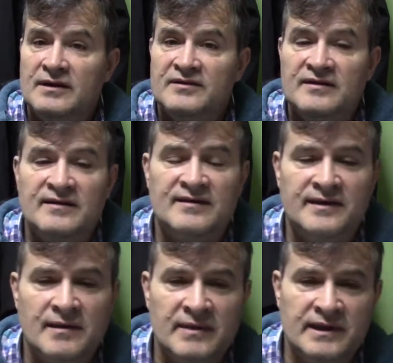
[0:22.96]
Sí,
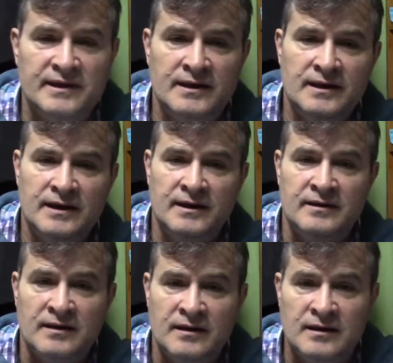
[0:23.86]
exactamente.
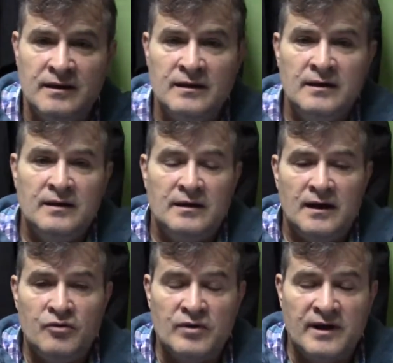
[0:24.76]
Este,
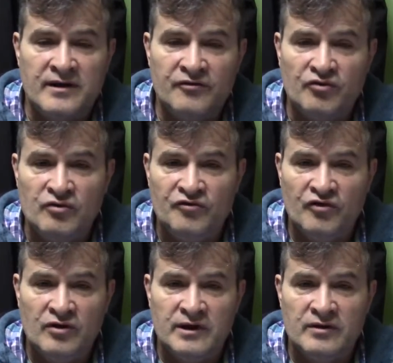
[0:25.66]
en una
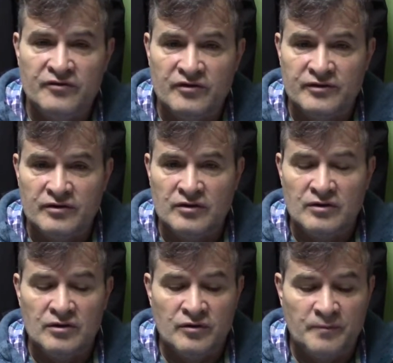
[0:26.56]
resolución que
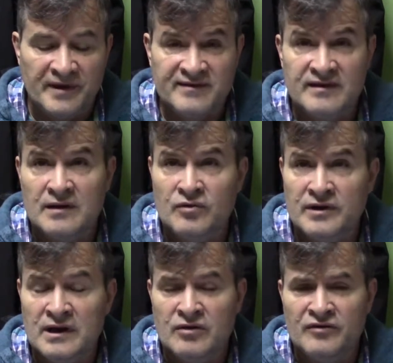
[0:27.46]
nosotros presentamos en
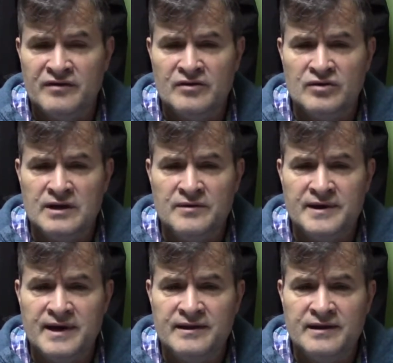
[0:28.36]
el Consejo
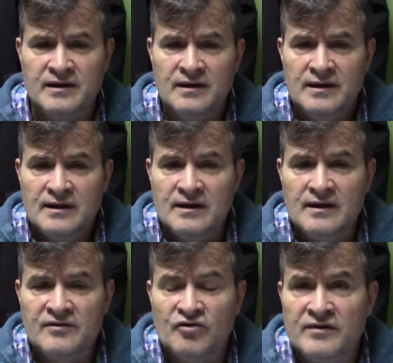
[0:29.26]
Deliberante,
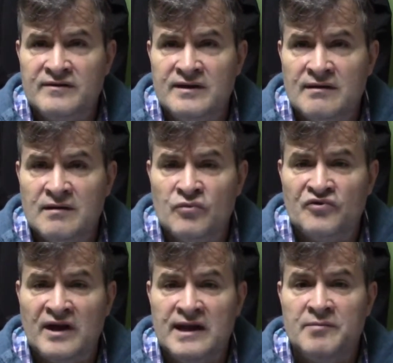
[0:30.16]
le solicitábamos
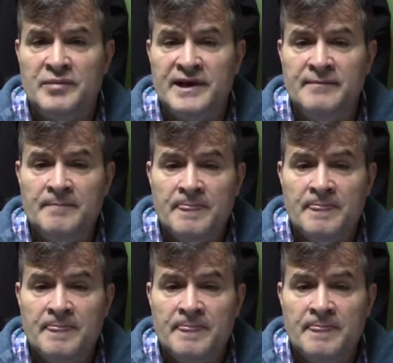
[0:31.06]
a Lepre